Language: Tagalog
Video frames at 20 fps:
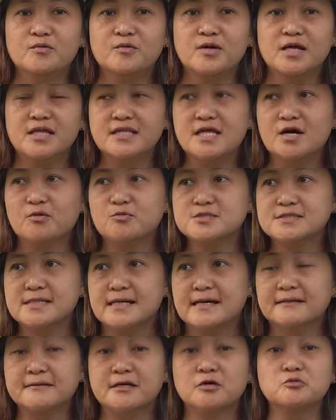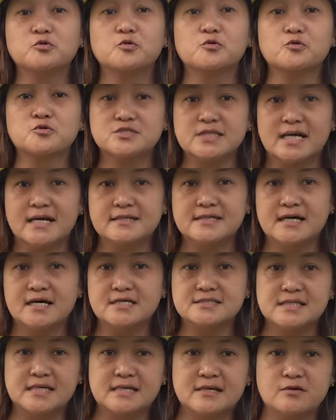Galit ako sa nagturo sa kanya
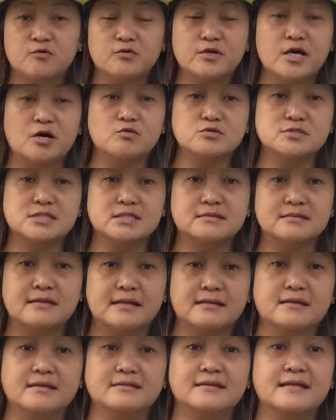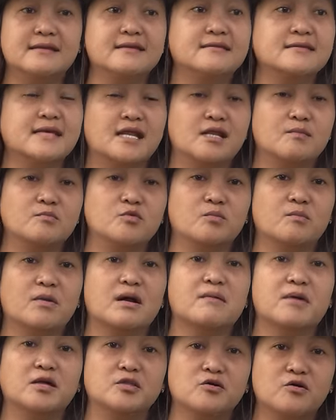kasi kuya ko si Dren, hindi rin niya alam yung
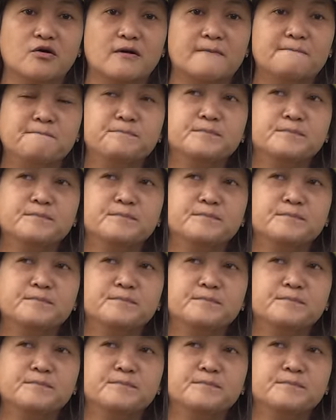magmanok.